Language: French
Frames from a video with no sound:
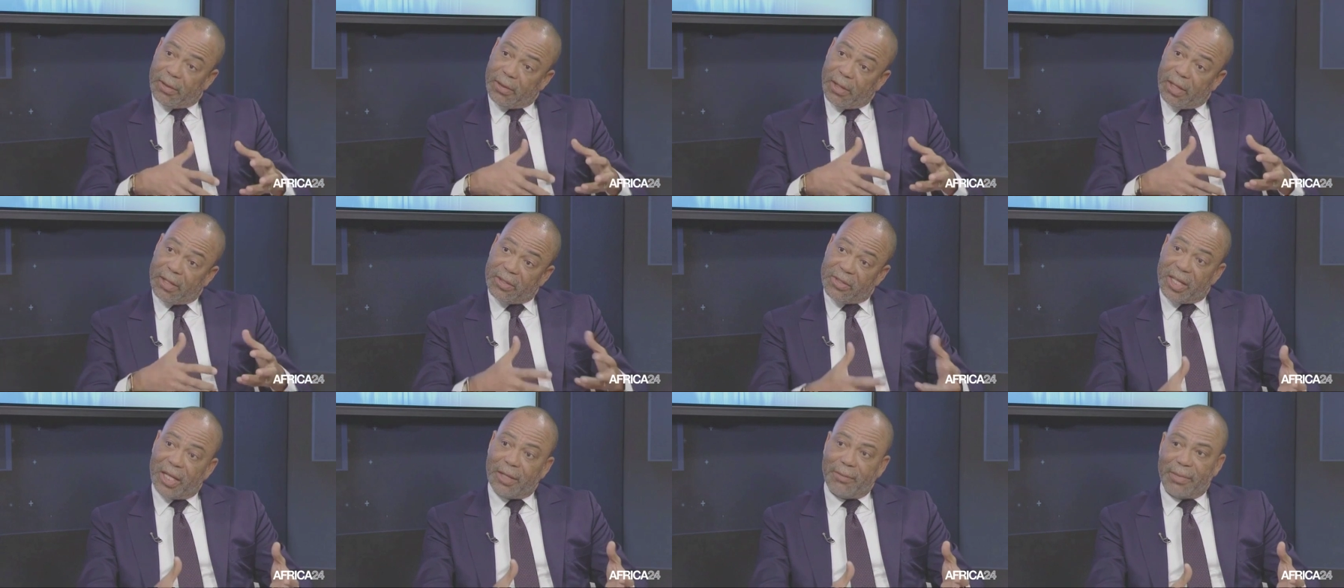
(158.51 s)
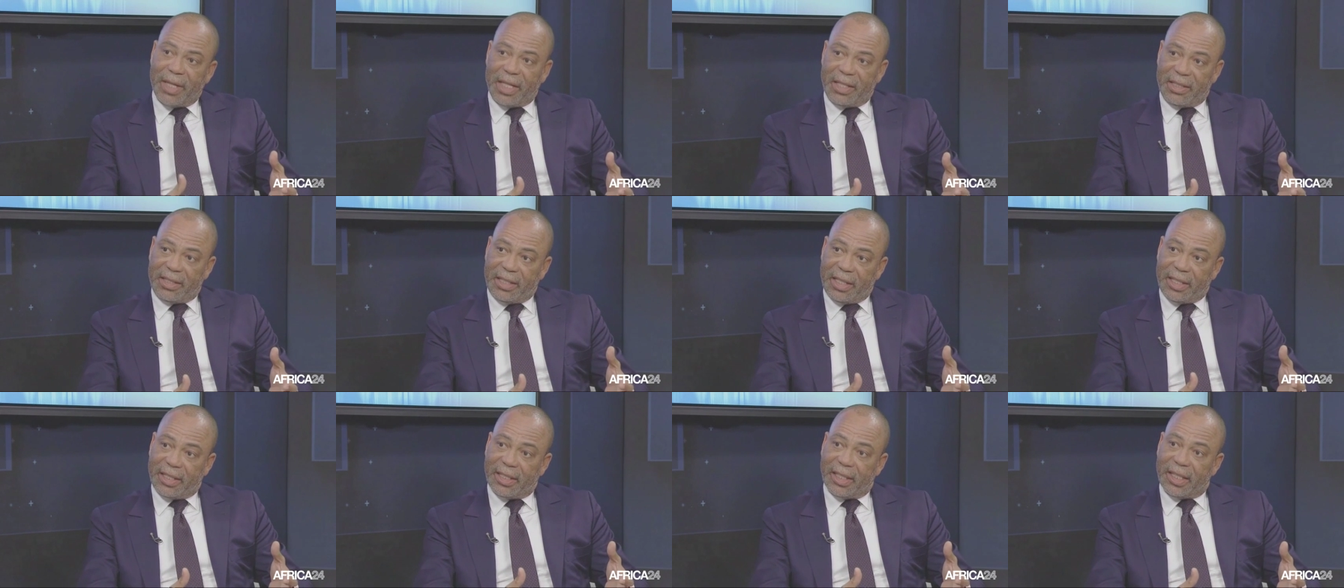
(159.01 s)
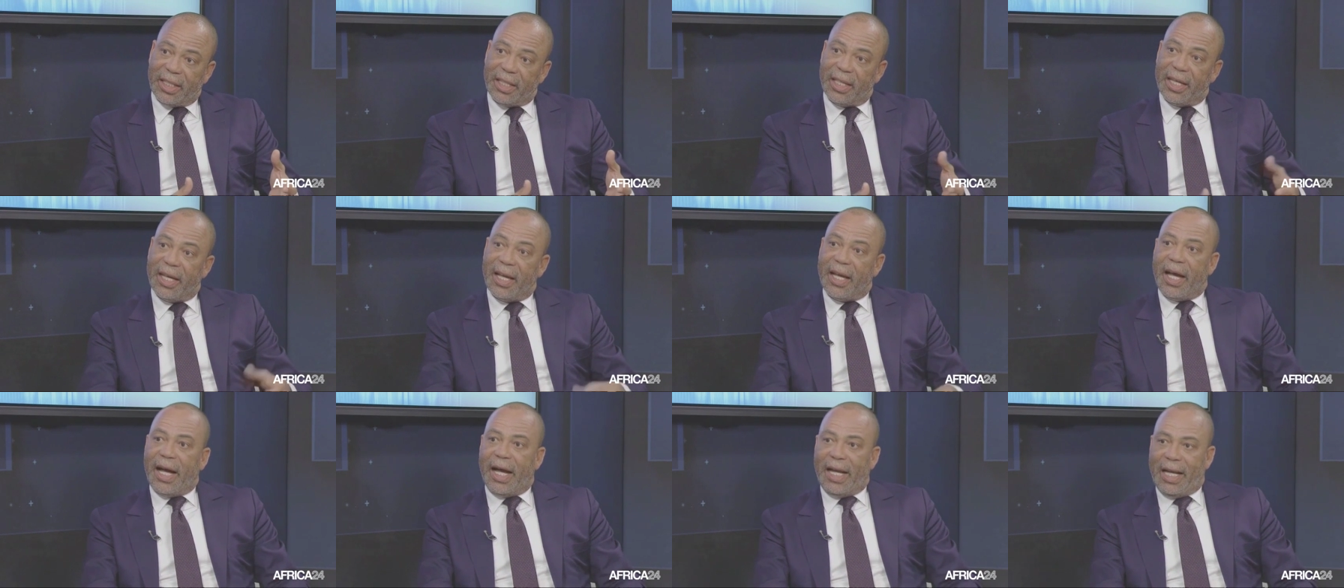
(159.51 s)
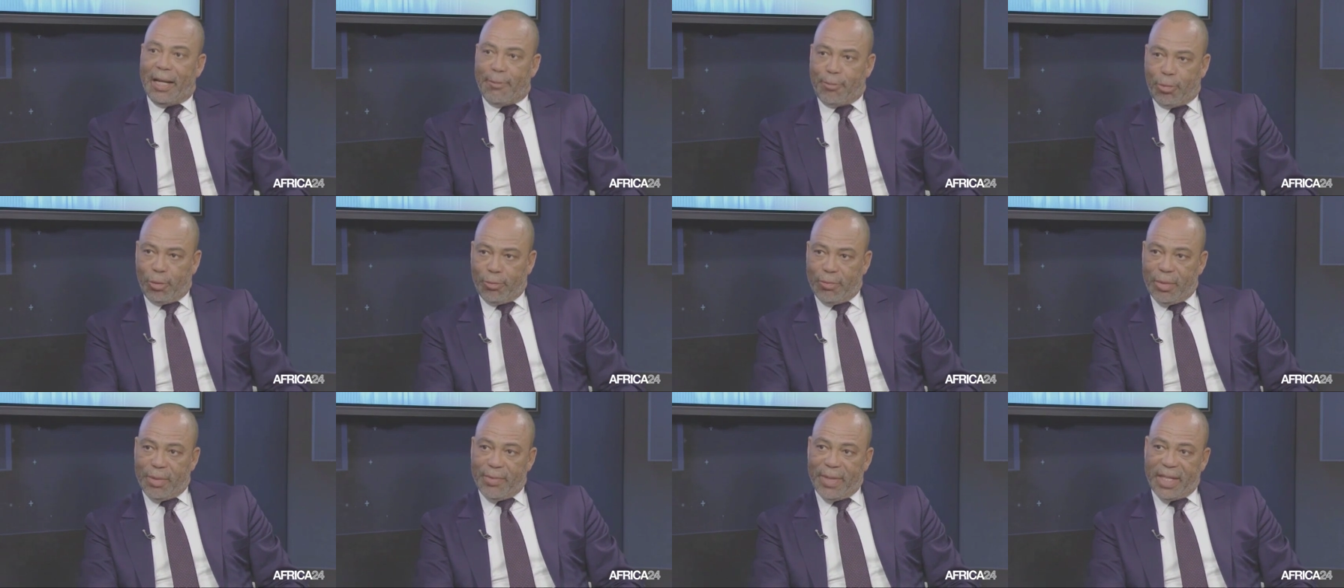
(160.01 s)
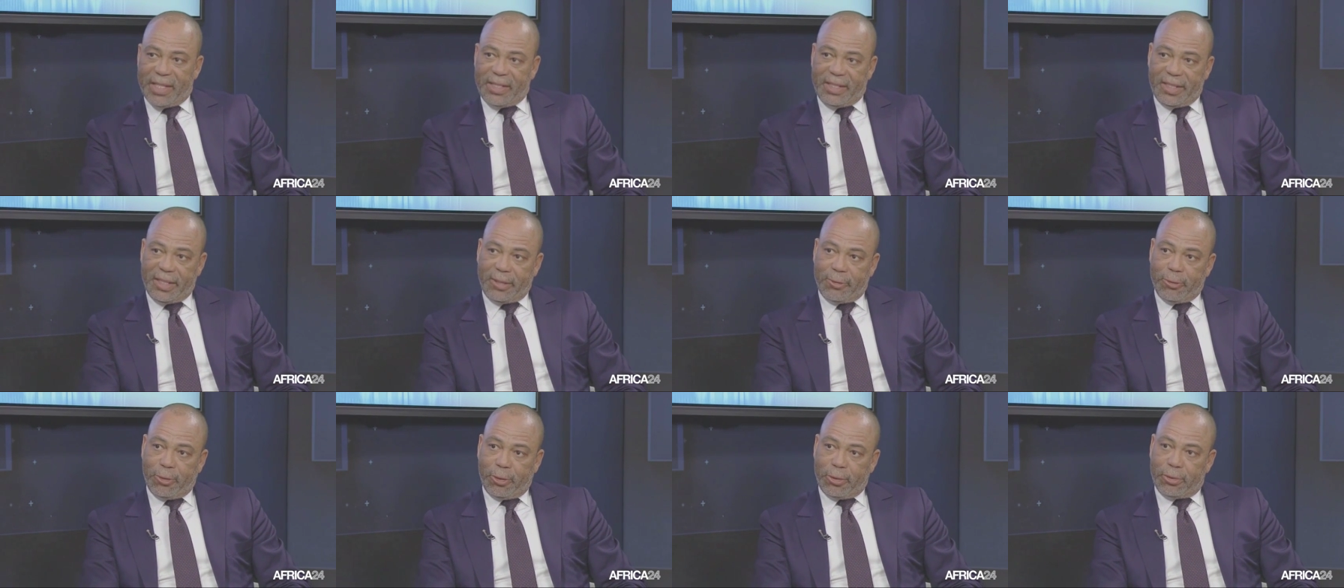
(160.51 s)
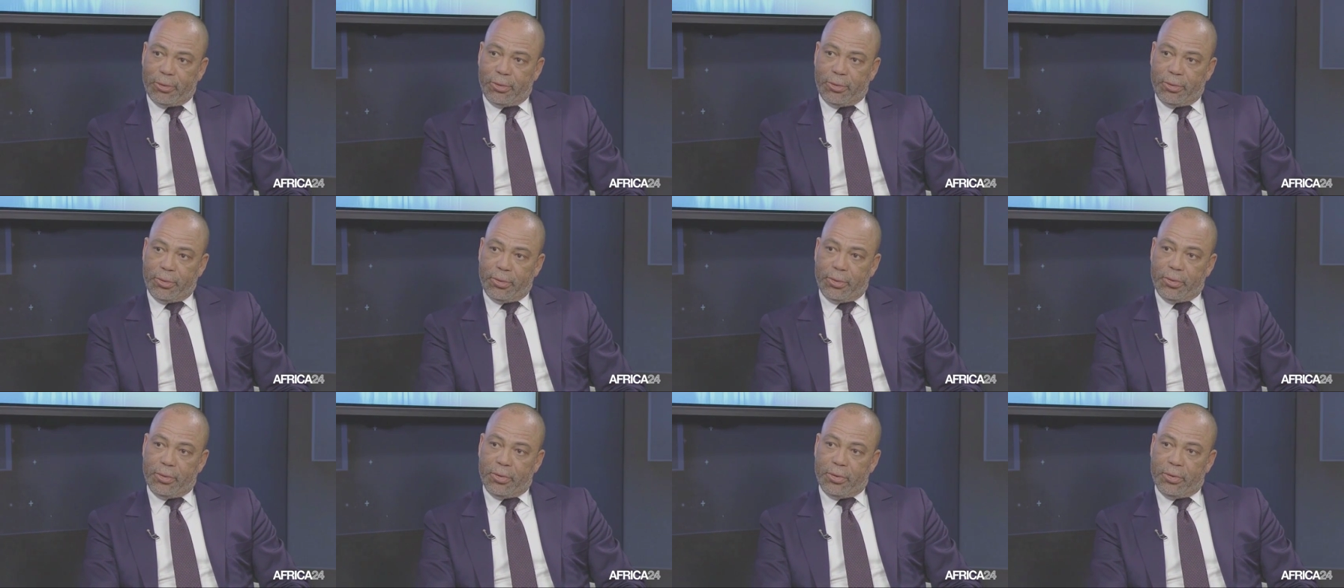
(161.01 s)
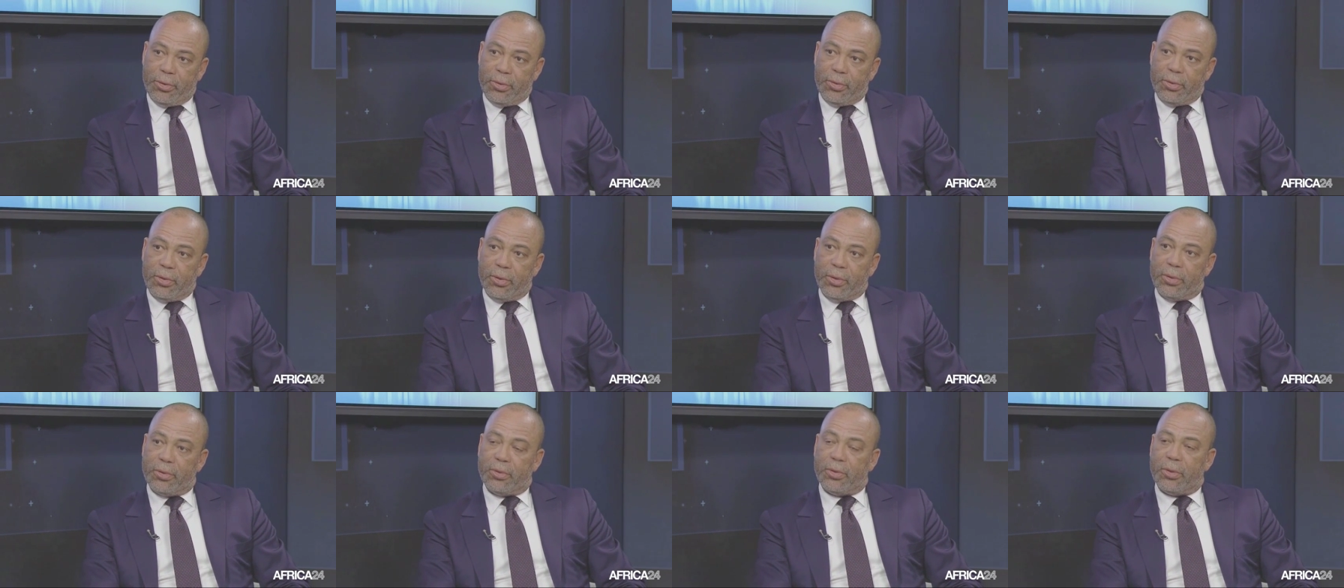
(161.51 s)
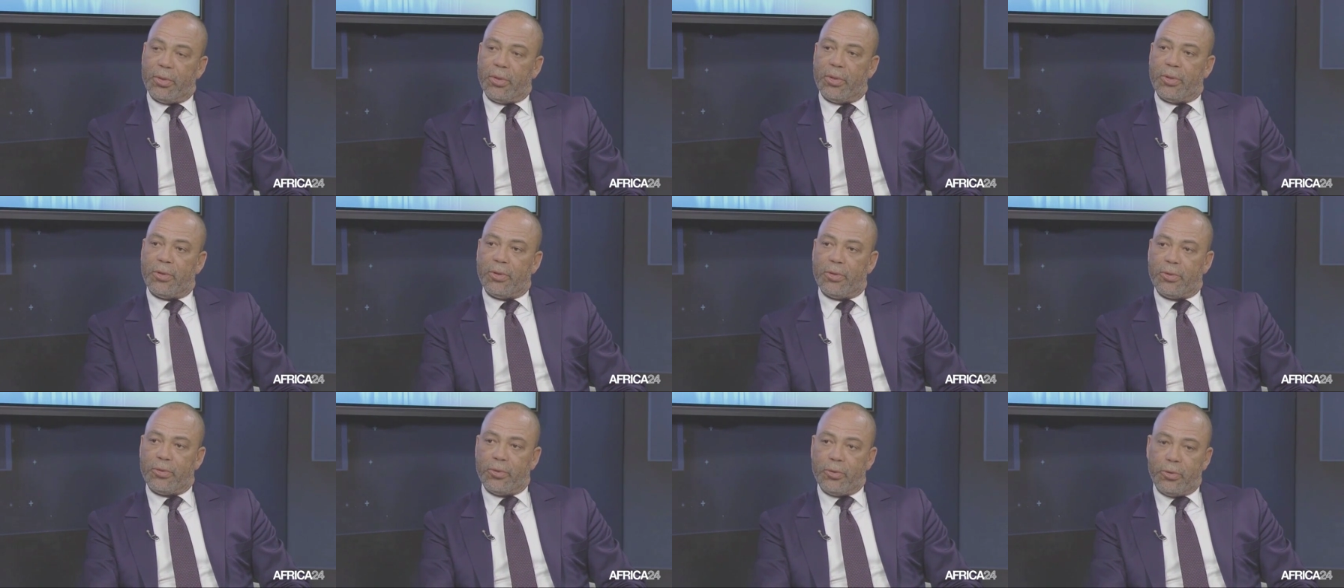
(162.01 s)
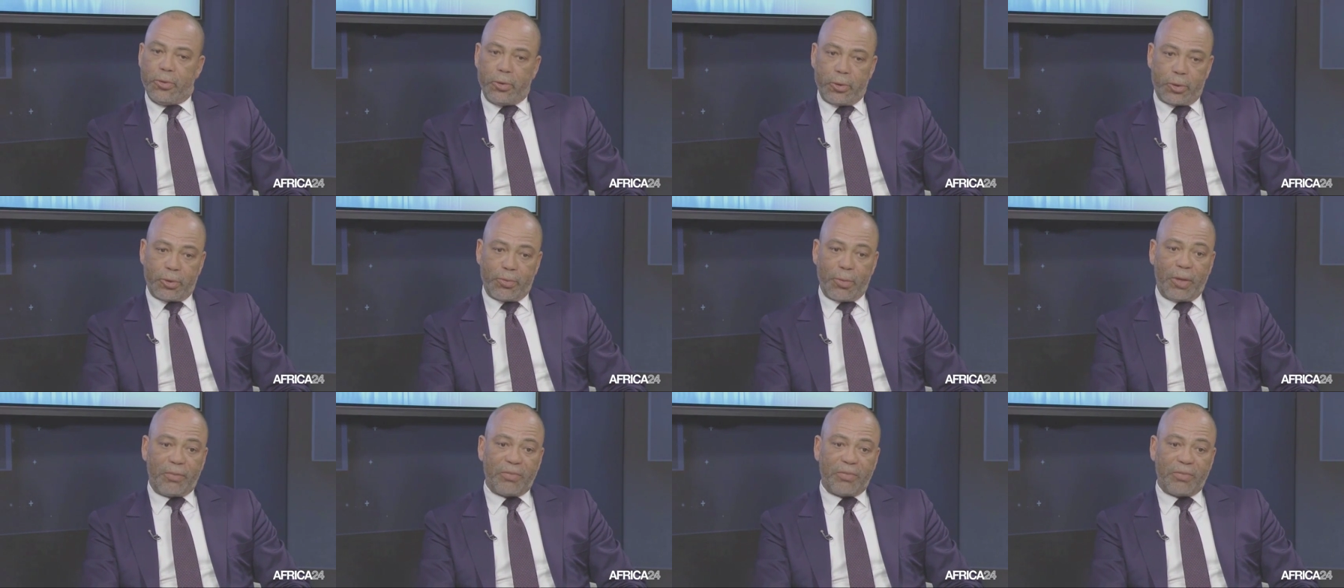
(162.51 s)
entièrement intégré à la problématique donc, du, du, du, du logement.